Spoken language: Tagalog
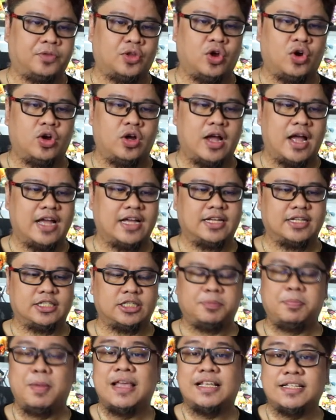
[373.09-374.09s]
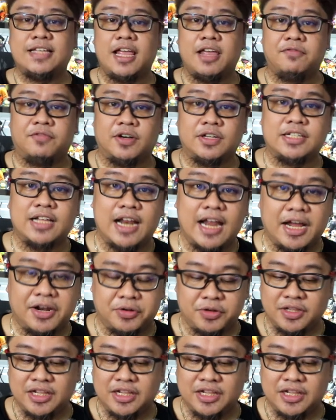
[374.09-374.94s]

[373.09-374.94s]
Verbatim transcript: no, uh, space saver sila no.